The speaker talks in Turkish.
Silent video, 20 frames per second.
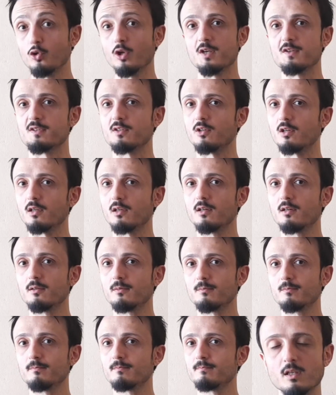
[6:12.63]
ön hazırlık,
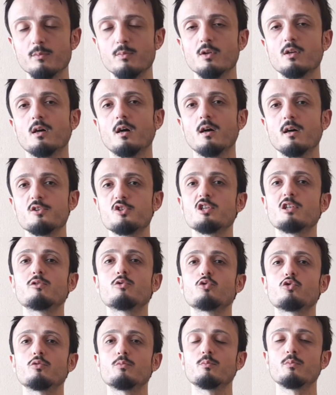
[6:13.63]
ne bir
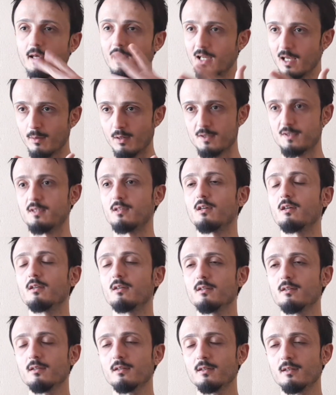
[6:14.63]
acil durum eylem
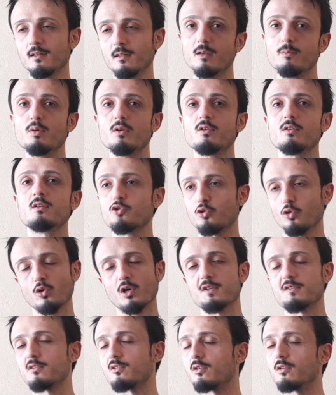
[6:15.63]
hazırlığı, ne bir
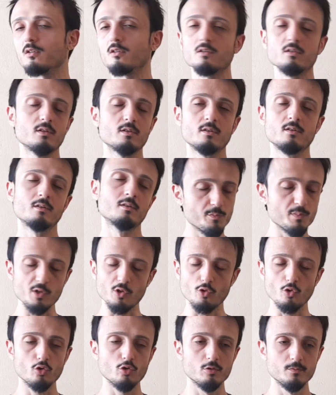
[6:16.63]
stok hazırlığı
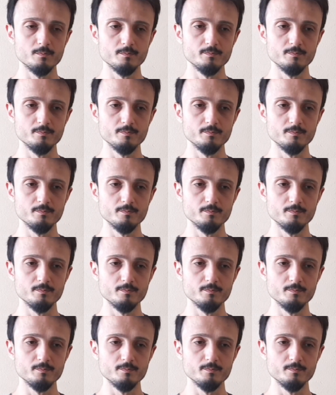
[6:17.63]
hiçbiri yok